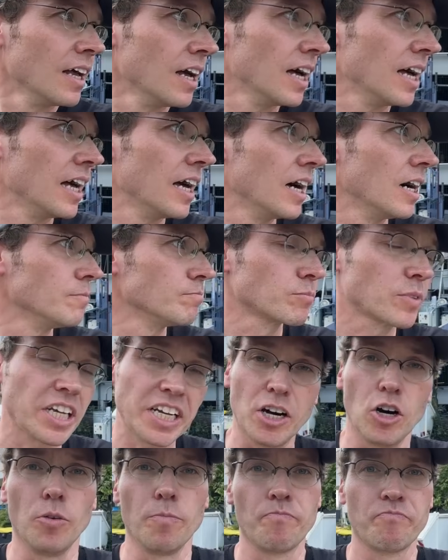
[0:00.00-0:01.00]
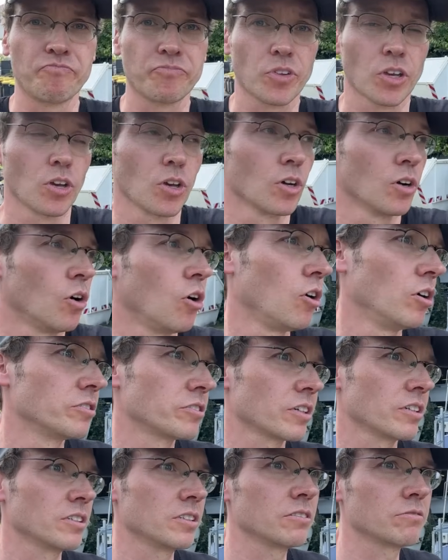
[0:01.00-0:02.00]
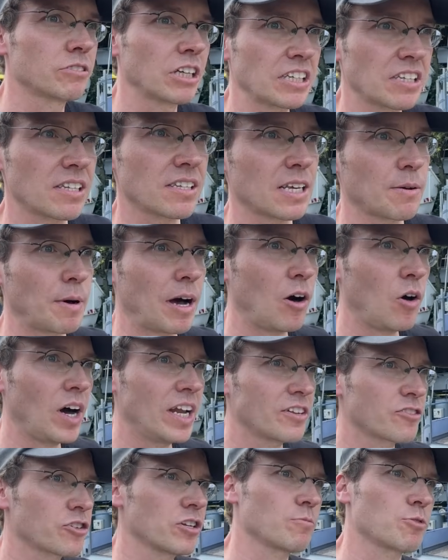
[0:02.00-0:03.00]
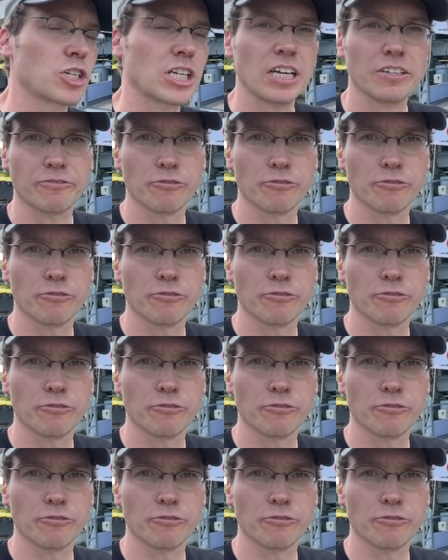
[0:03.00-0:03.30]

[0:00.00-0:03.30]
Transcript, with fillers: Ähm, genau, und äh, das ist aber auch alles schon am Start.